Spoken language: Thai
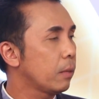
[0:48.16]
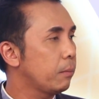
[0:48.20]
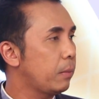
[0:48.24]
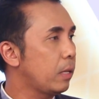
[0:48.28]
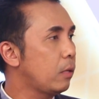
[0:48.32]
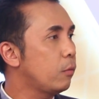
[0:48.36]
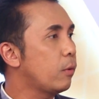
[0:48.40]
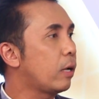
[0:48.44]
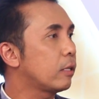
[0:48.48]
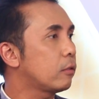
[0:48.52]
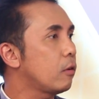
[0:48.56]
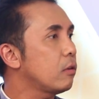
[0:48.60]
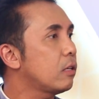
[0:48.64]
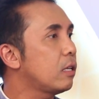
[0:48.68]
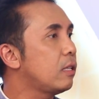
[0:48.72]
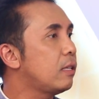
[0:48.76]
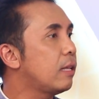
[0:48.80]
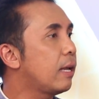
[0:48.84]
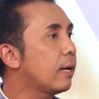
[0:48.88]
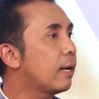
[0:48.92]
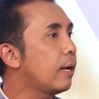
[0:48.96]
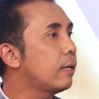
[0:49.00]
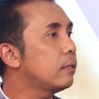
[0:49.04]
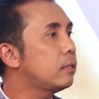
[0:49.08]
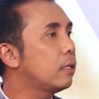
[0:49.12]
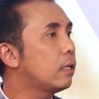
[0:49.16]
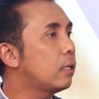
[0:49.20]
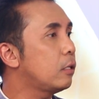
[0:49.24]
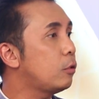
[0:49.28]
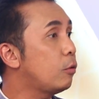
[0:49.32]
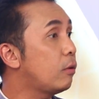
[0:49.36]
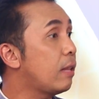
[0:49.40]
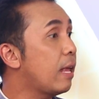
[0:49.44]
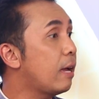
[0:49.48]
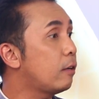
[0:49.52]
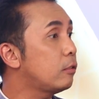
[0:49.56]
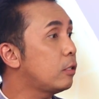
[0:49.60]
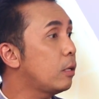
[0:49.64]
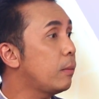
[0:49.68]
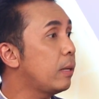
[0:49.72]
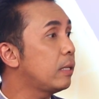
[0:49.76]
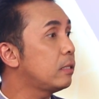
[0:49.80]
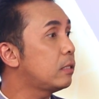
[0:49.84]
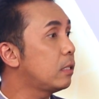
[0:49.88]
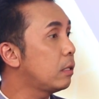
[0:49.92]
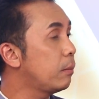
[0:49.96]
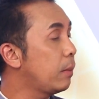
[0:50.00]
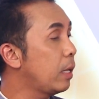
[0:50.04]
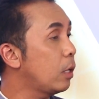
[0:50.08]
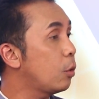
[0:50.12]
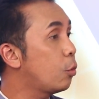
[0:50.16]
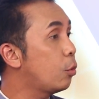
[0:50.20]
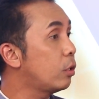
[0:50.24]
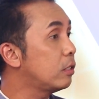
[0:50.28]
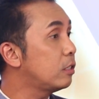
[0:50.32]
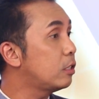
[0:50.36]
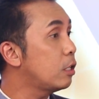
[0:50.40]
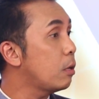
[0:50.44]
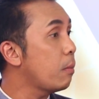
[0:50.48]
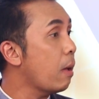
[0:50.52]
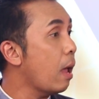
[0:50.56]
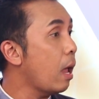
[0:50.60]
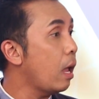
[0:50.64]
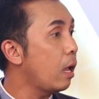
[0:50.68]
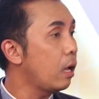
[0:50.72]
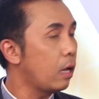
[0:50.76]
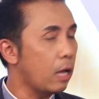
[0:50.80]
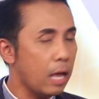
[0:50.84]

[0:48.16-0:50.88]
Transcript: เป็นหวัดก็กินยาฆ่าเชื้อกันอยู่แล้วใช่ไหมจริงไม่ควรใช่ไหม